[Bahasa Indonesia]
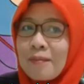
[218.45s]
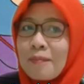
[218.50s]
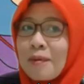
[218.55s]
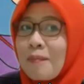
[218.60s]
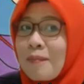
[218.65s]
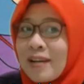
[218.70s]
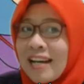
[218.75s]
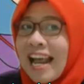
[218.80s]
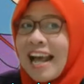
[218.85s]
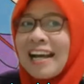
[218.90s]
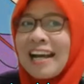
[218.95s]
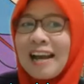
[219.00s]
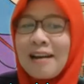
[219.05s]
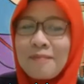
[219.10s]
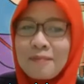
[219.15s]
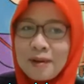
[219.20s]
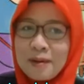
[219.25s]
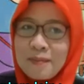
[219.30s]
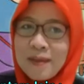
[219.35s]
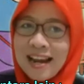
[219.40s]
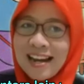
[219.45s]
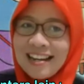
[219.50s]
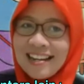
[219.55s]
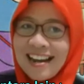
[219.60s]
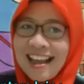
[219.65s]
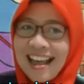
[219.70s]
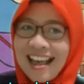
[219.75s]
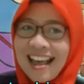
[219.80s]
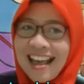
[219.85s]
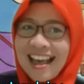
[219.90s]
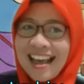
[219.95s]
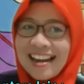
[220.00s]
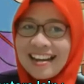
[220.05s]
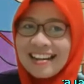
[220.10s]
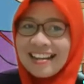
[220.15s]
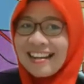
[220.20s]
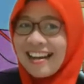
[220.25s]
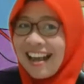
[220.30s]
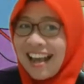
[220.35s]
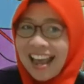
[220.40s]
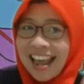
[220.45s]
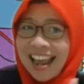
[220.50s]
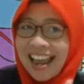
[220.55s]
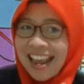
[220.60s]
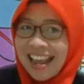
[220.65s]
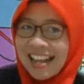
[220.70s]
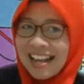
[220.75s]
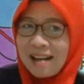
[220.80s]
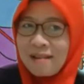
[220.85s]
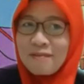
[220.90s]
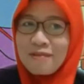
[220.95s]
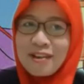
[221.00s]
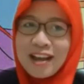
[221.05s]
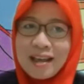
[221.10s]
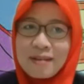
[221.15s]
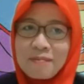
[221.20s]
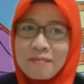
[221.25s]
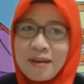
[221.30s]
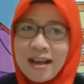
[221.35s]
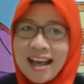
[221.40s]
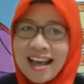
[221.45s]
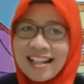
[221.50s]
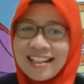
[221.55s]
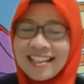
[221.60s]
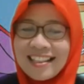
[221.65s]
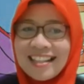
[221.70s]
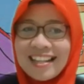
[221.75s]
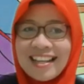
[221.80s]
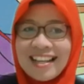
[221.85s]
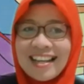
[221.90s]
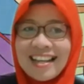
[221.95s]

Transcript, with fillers: memenangkan permainan. "Hei, kamu hebat!"